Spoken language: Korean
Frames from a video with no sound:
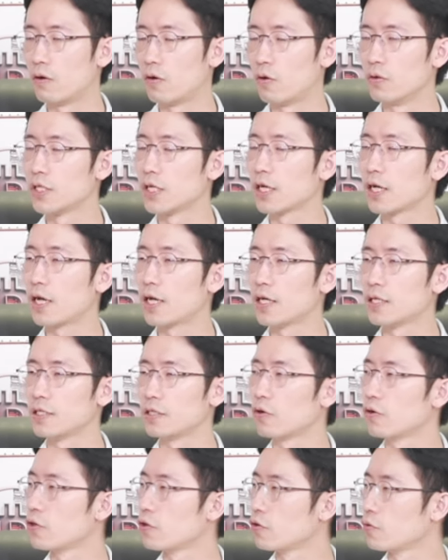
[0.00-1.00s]
어제가
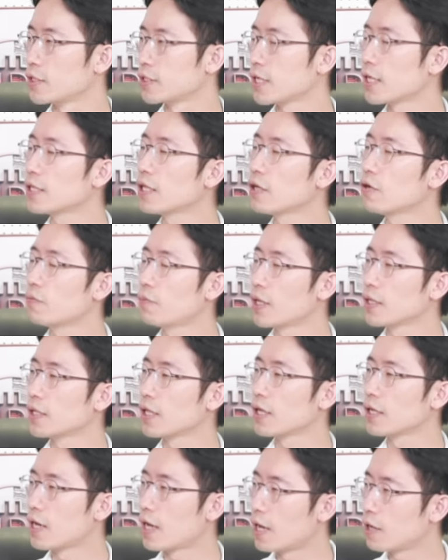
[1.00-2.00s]
이더리움이 싸다고
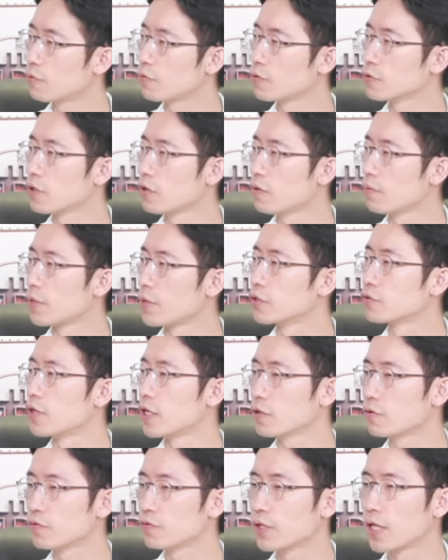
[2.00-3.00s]
판단을 하고서
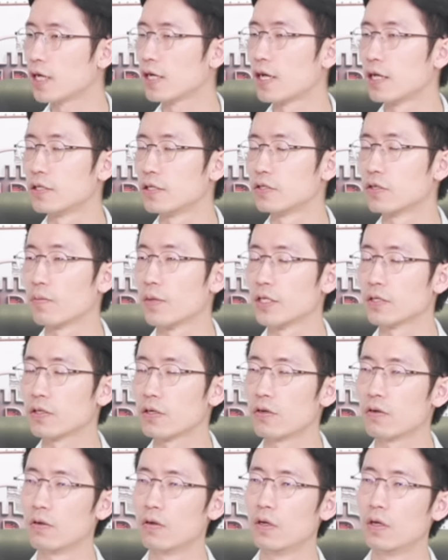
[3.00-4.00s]
매수를 했구나라는
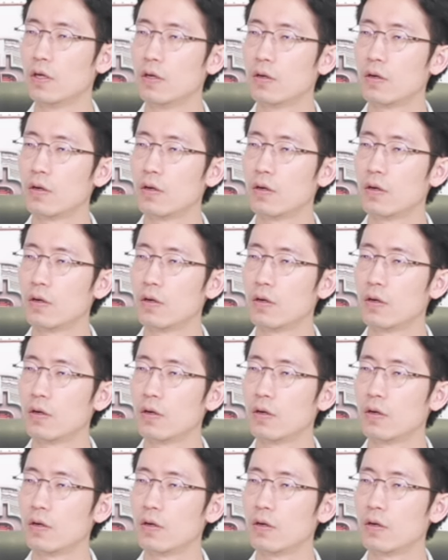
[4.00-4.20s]
점에서